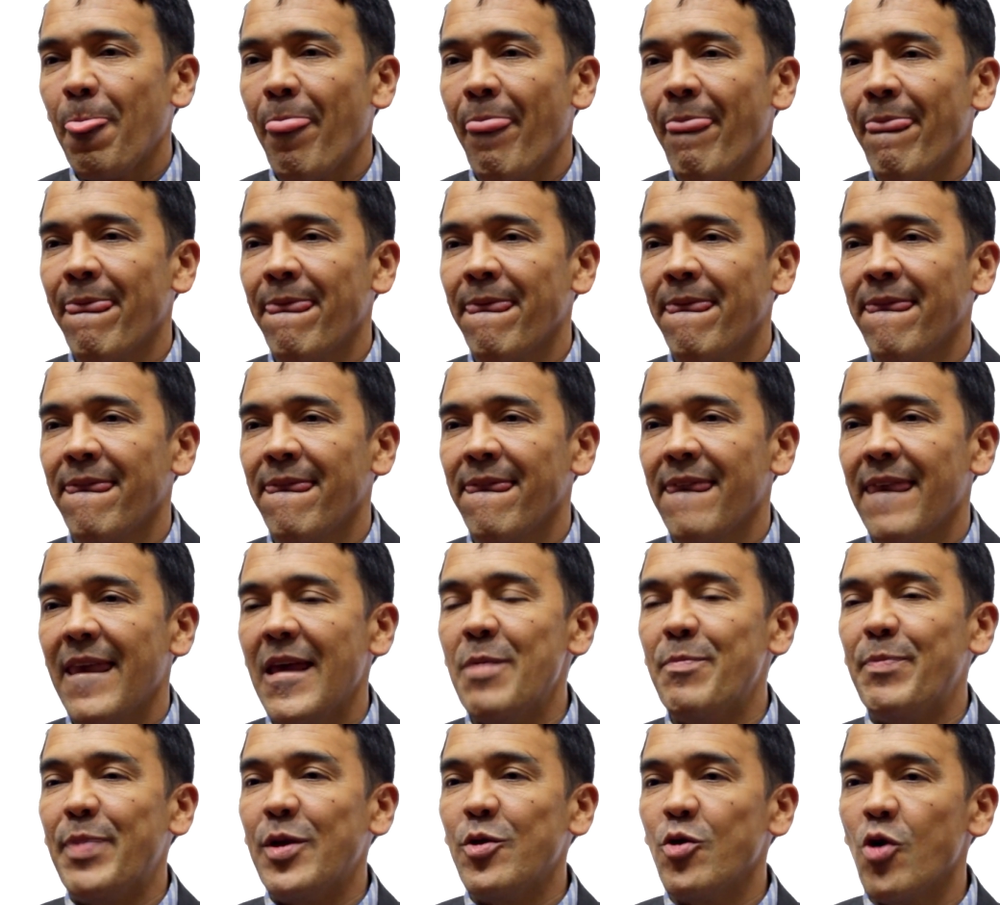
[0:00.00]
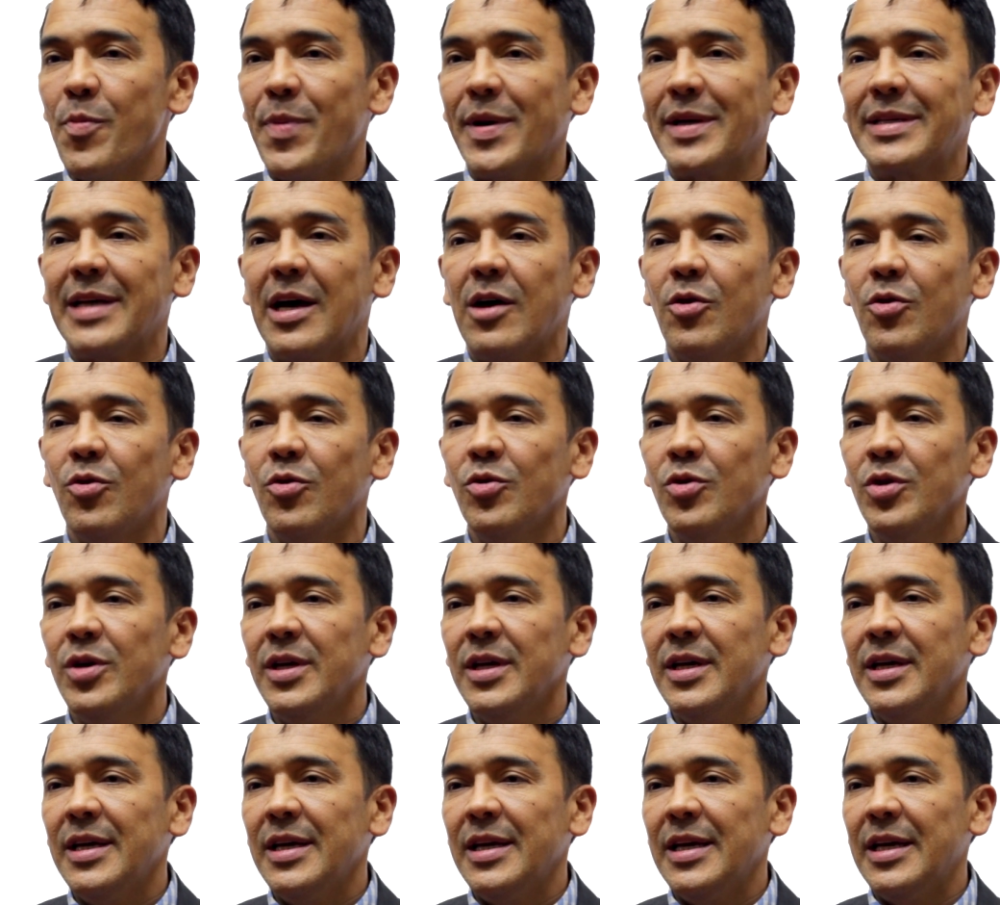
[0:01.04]
Mm, el periodo pasado
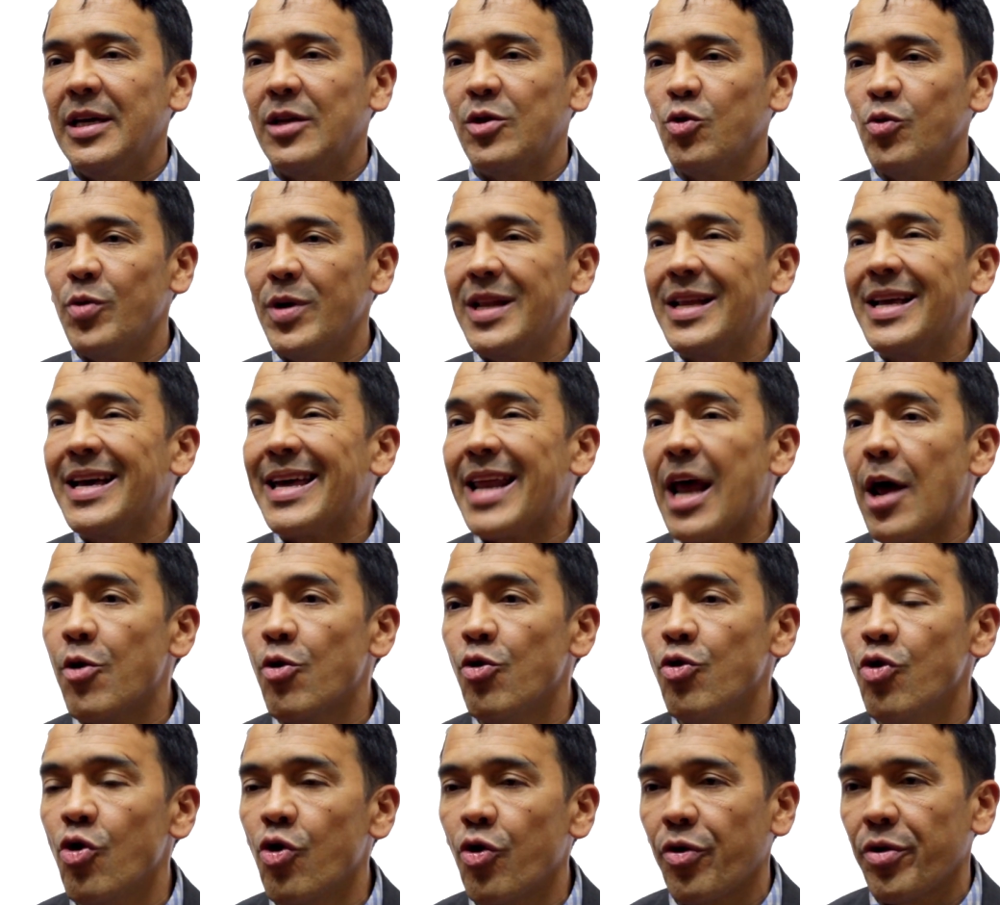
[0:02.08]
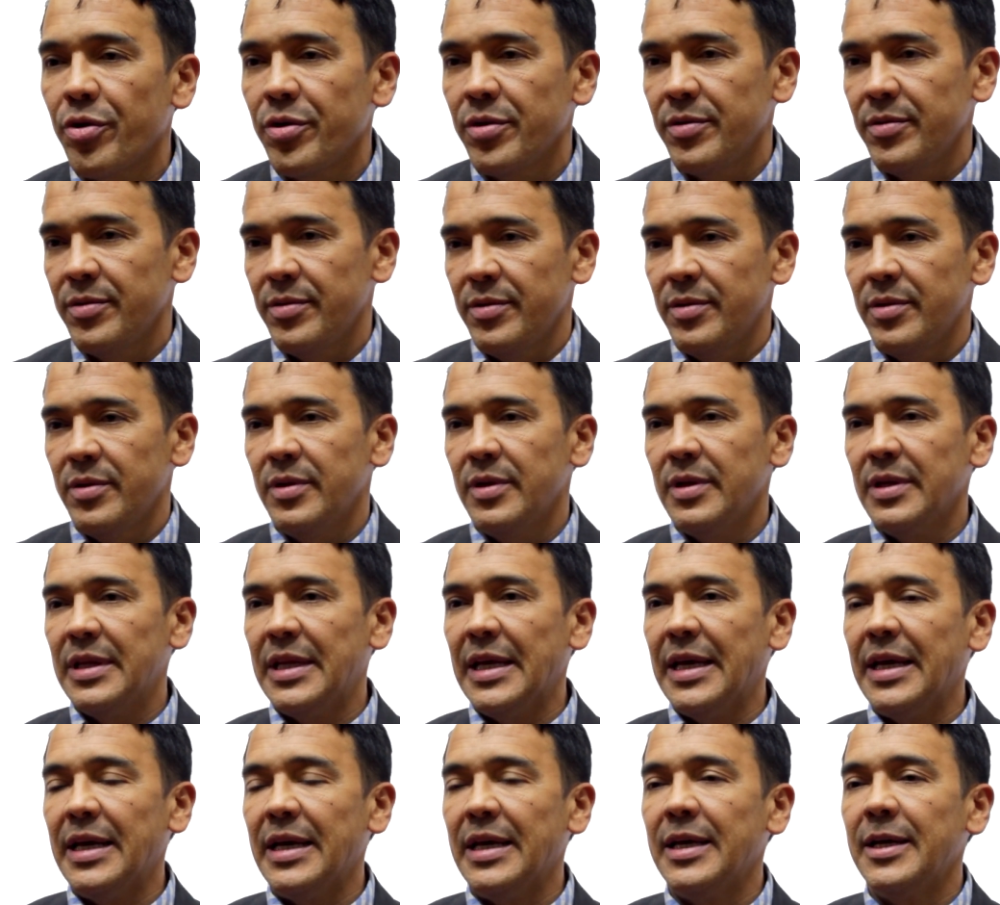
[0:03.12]
eh, tuve el gran honor
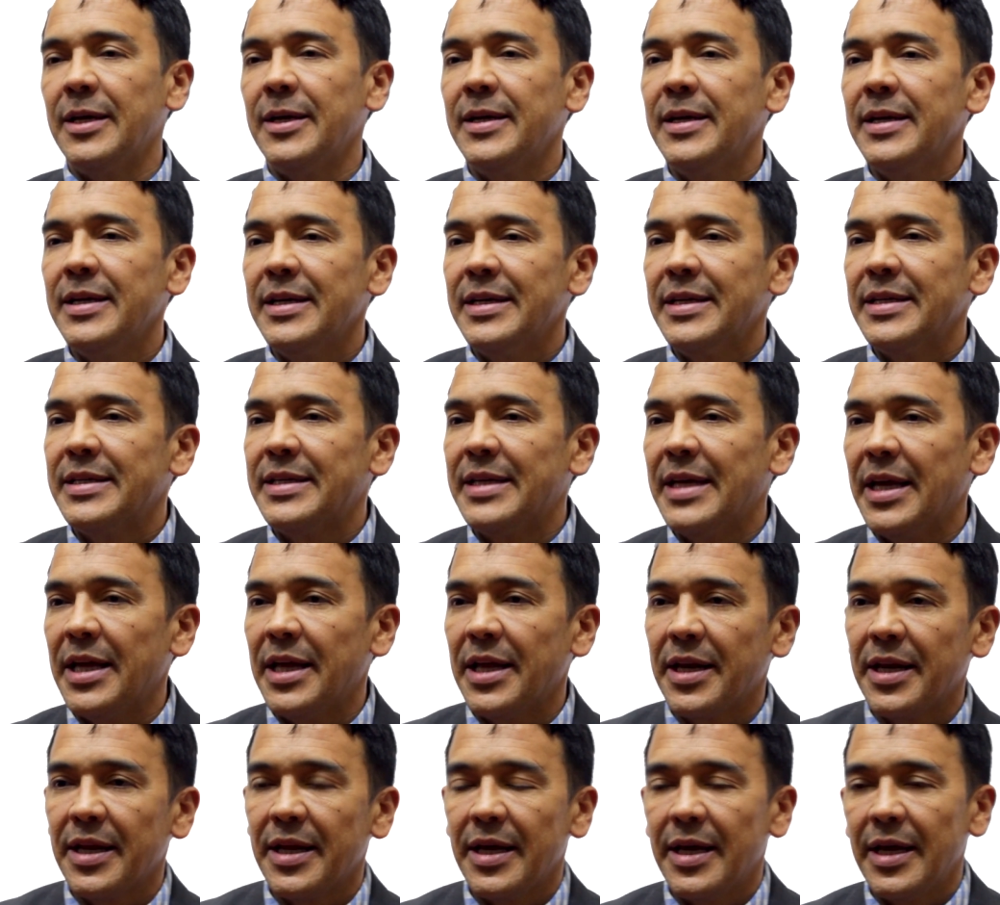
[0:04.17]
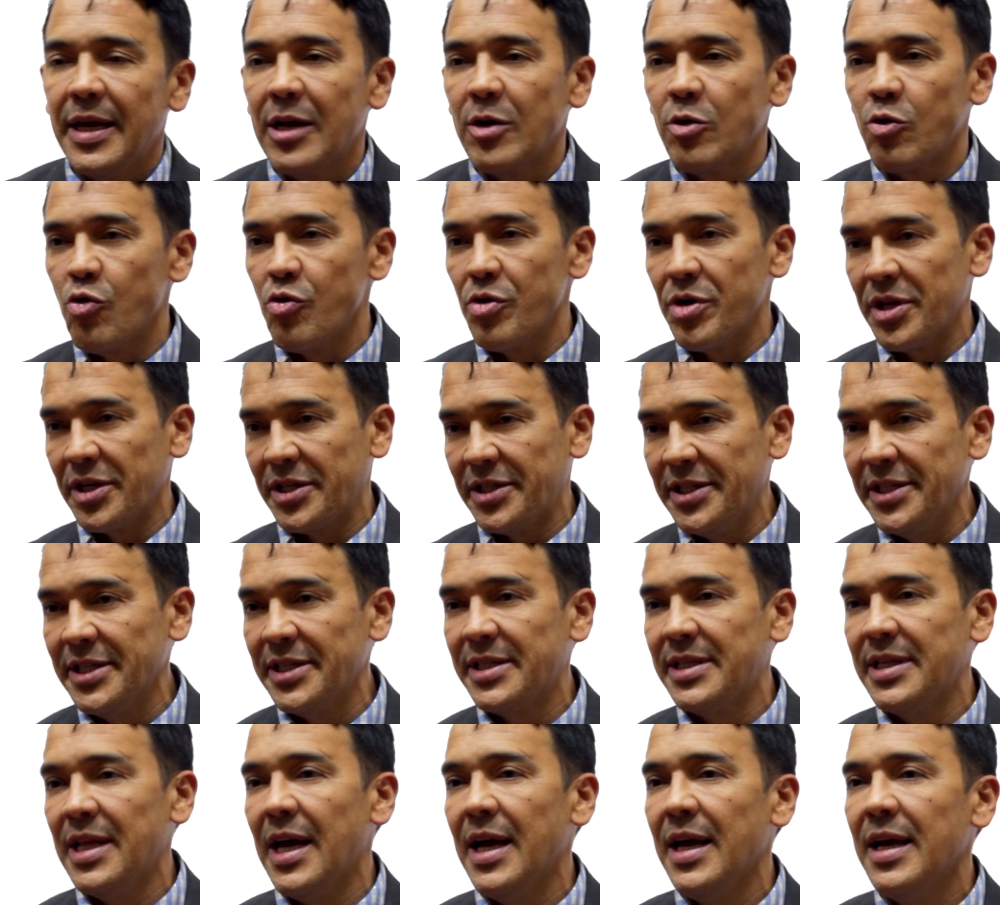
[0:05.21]
de ser el
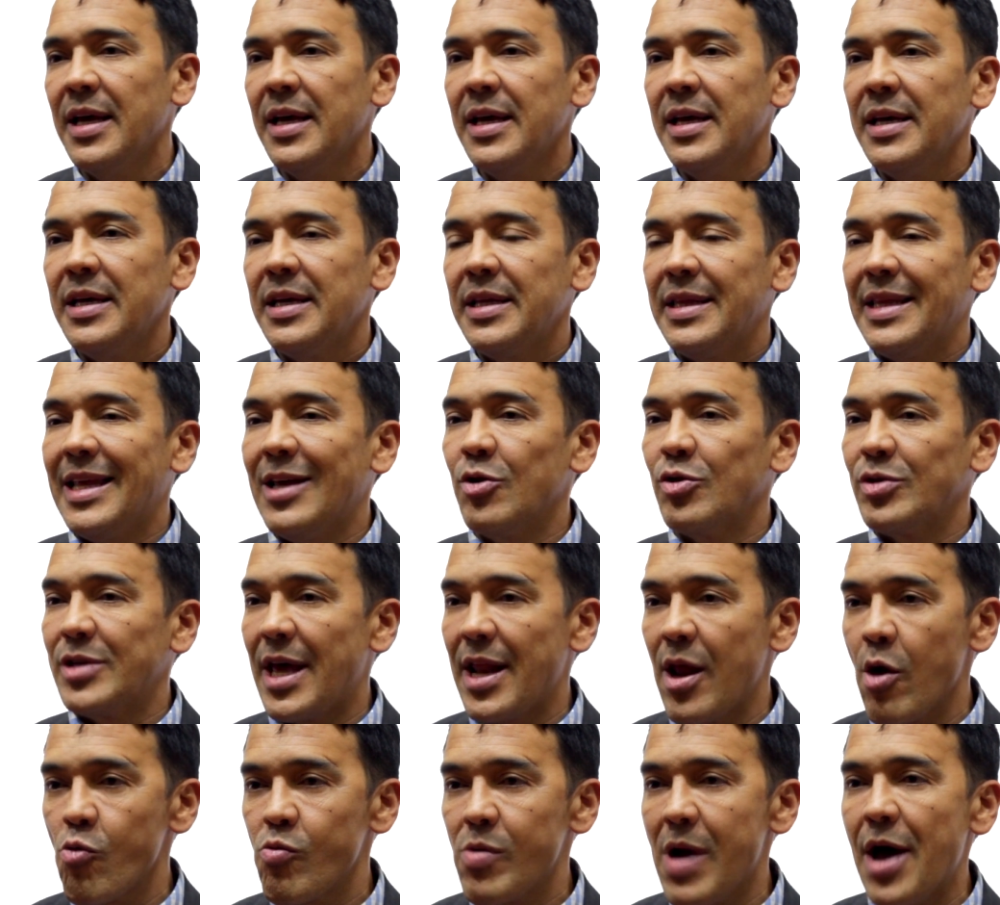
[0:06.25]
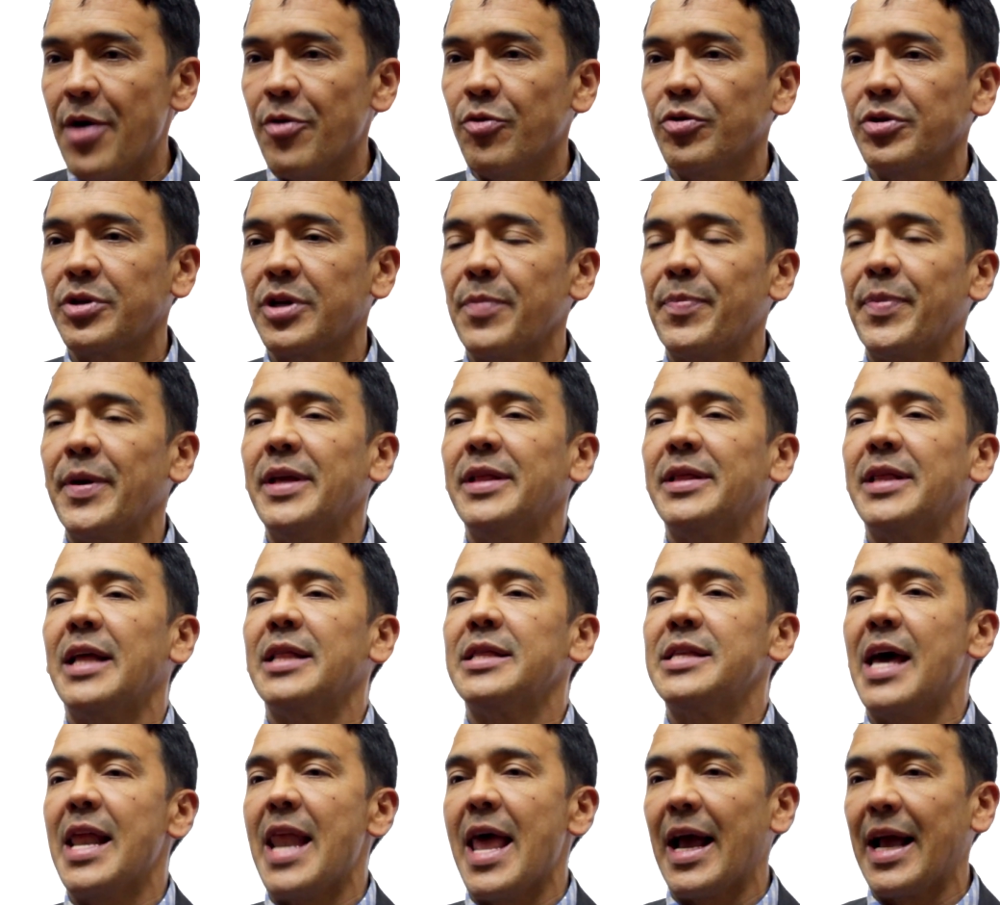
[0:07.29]
congresista de los araucanos,
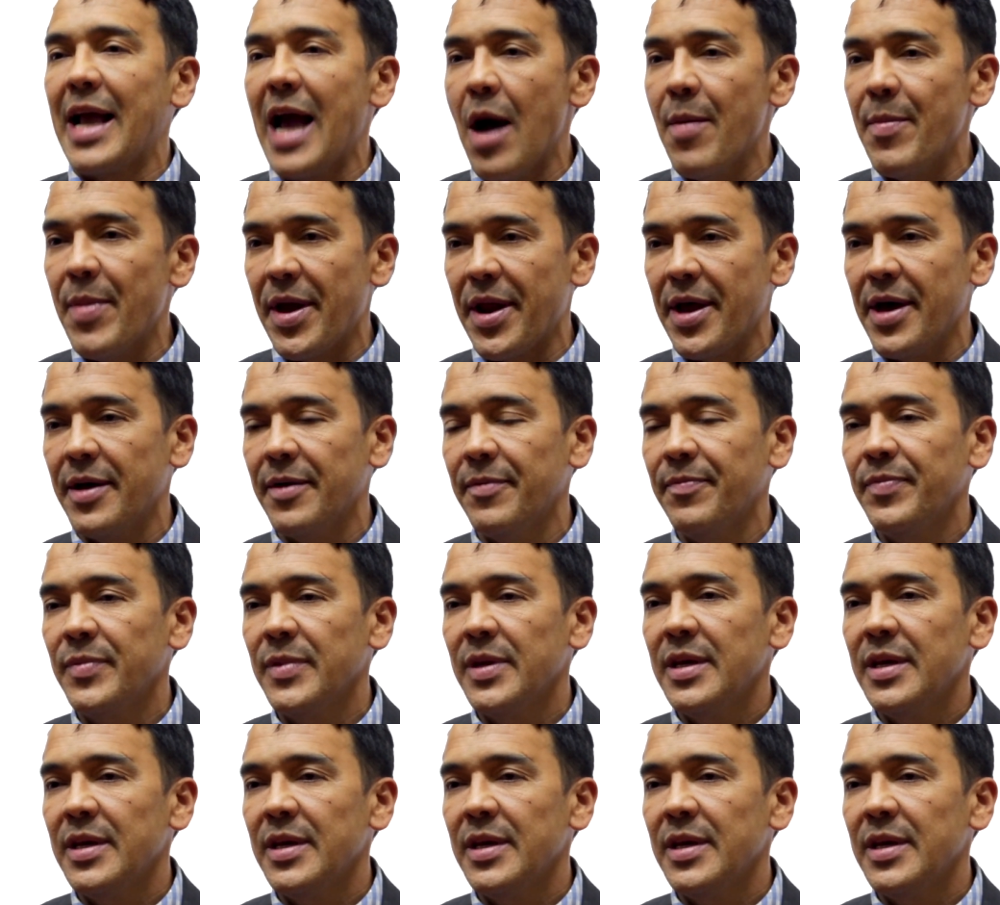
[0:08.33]
representante a la Cámara.